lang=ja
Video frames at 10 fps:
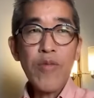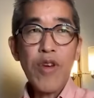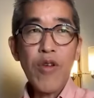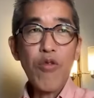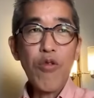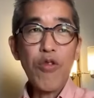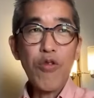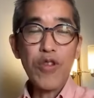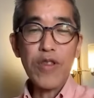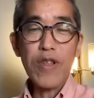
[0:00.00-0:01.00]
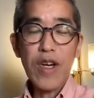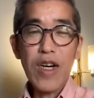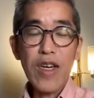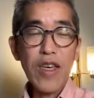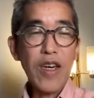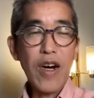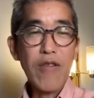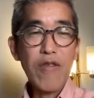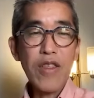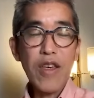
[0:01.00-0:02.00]
トランプへの投票率が、
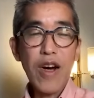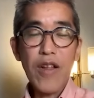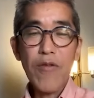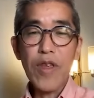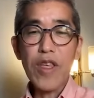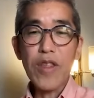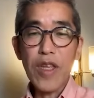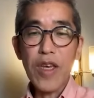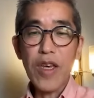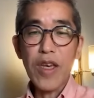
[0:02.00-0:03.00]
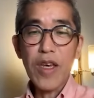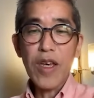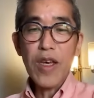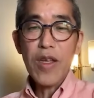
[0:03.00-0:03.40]
格段に上がっていて、